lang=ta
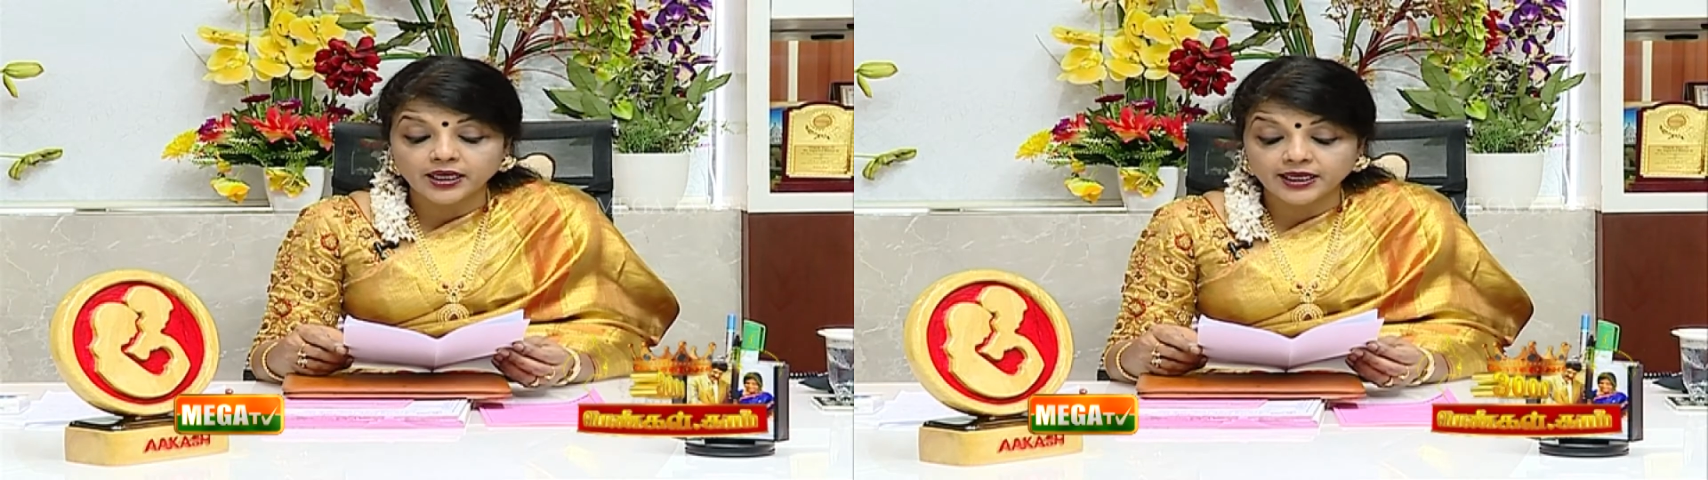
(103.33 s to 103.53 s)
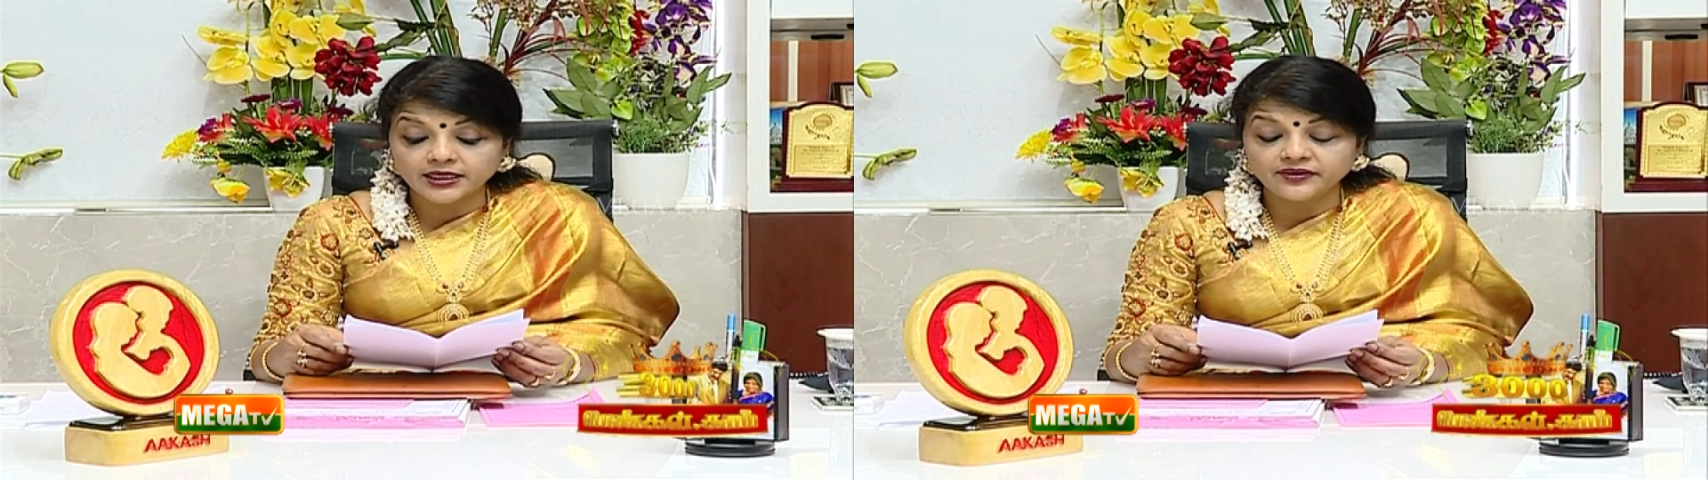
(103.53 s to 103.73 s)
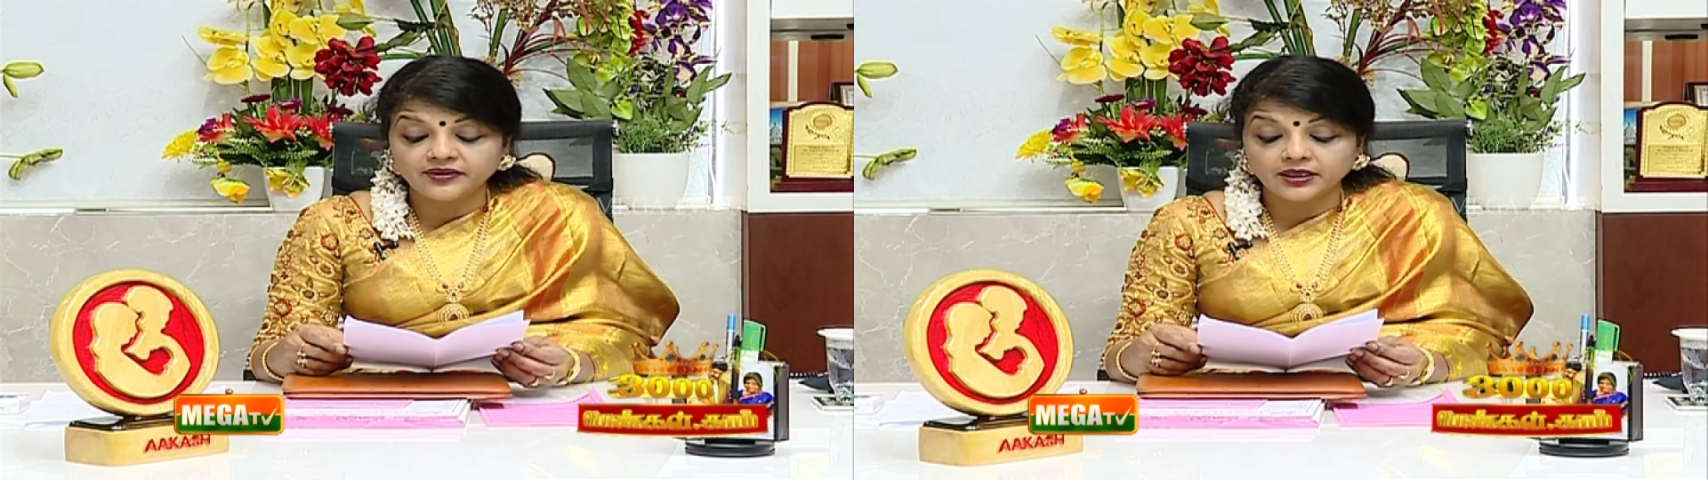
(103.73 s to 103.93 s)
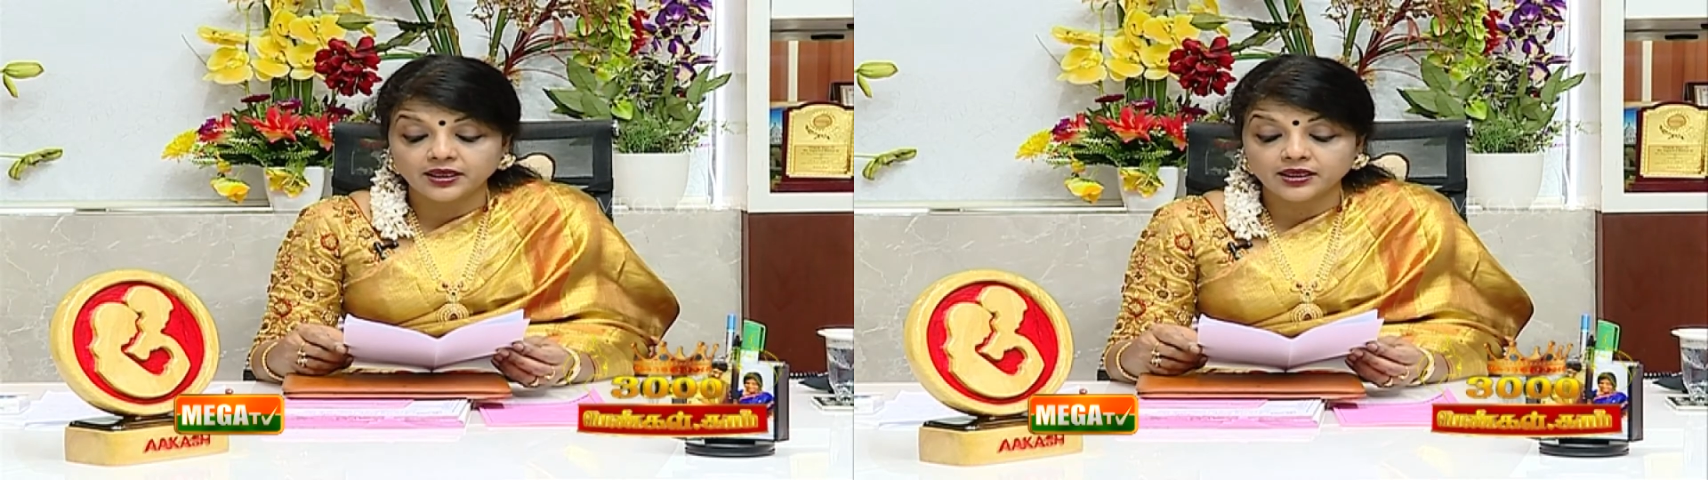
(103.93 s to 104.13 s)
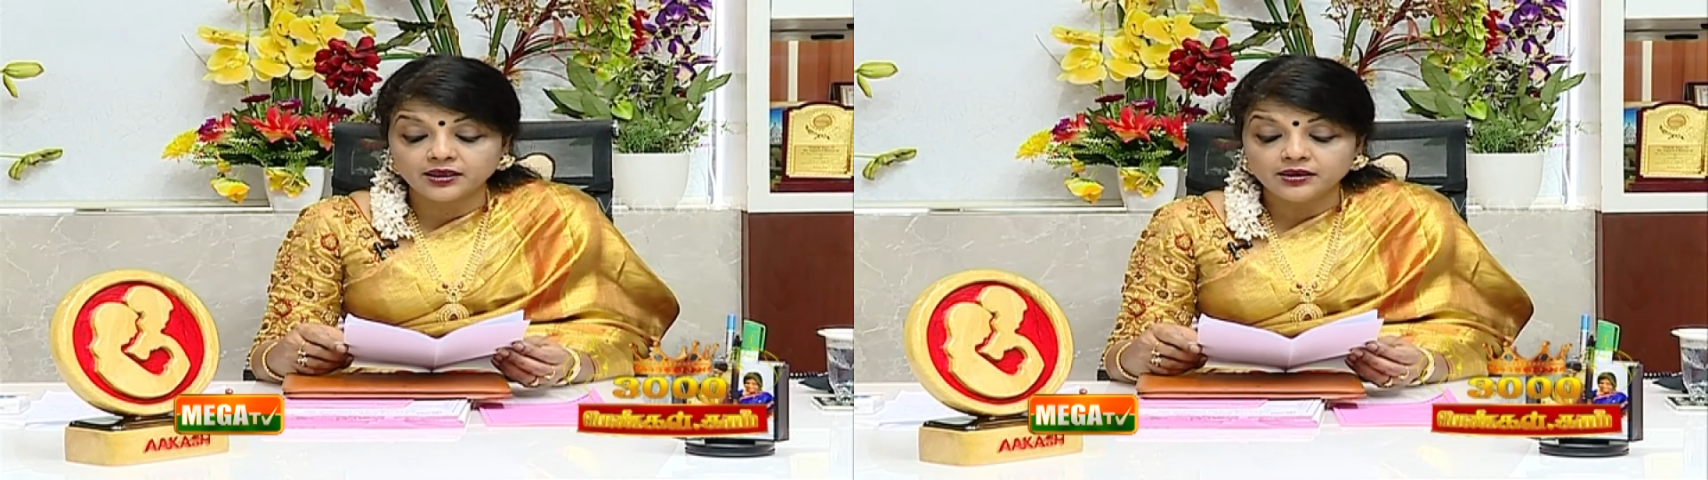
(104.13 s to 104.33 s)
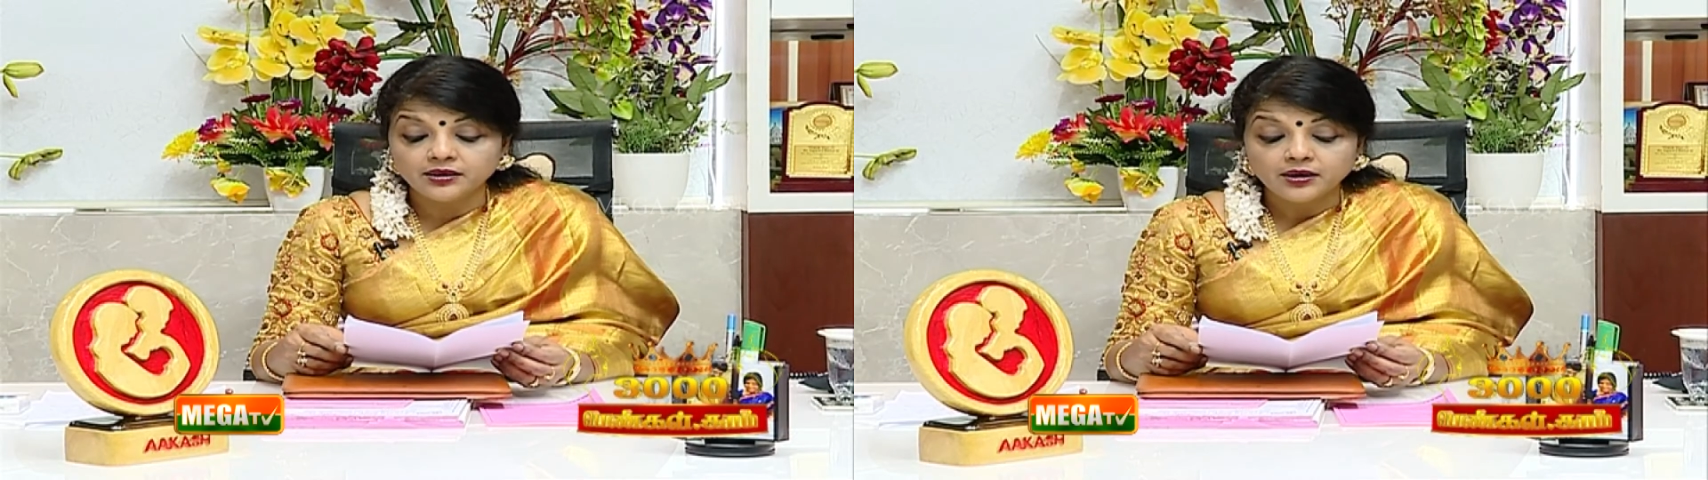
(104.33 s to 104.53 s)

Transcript: கலைத்து விட்டார்கள்